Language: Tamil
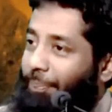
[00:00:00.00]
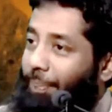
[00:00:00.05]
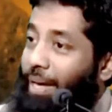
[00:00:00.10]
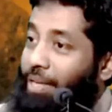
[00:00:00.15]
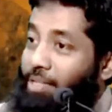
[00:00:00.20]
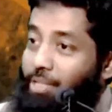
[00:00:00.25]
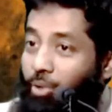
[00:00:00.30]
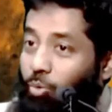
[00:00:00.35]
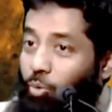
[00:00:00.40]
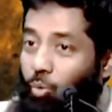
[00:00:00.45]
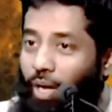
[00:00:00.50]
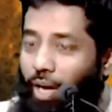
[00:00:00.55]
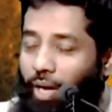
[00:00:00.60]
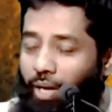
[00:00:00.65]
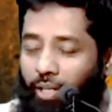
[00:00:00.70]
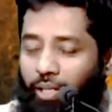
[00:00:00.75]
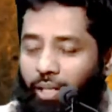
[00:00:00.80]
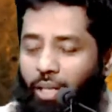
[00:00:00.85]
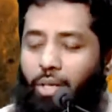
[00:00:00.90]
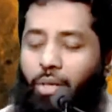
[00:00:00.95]

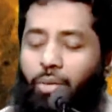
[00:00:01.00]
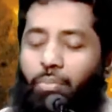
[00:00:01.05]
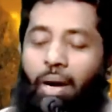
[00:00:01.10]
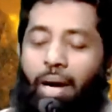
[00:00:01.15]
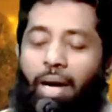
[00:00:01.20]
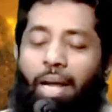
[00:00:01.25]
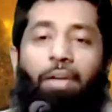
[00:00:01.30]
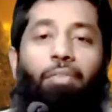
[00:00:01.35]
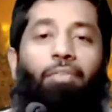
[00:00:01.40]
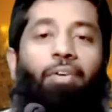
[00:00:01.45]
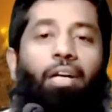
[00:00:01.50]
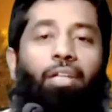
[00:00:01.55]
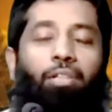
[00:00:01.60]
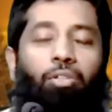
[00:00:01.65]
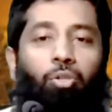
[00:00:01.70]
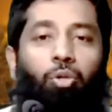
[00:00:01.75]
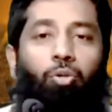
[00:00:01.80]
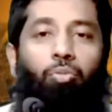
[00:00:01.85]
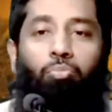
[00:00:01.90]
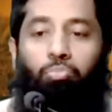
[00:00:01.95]
பேசக்கூடாது இல்லை மனைவி
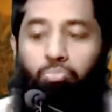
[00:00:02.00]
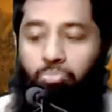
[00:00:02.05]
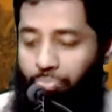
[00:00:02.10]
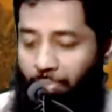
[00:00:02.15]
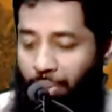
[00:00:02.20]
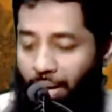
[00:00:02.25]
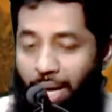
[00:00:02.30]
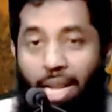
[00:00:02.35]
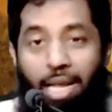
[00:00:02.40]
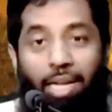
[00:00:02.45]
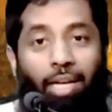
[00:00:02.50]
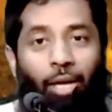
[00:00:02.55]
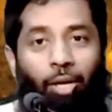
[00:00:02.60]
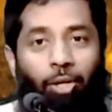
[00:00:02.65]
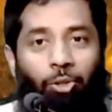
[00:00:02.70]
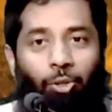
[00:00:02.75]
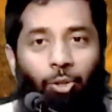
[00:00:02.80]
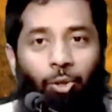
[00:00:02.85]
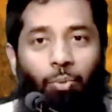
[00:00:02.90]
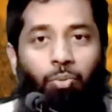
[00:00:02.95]
இடத்திலும்
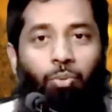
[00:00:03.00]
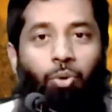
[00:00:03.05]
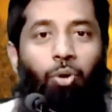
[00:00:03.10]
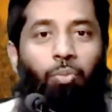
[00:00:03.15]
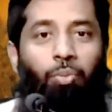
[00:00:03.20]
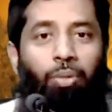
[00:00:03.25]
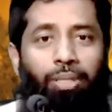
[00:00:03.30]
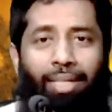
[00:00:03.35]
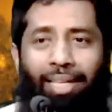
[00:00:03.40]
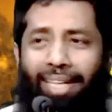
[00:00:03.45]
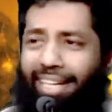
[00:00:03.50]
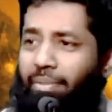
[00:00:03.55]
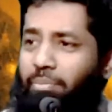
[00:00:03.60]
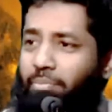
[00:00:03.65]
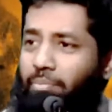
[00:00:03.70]
பிள்ளைகளிடத்திலும் குடும்பத்தை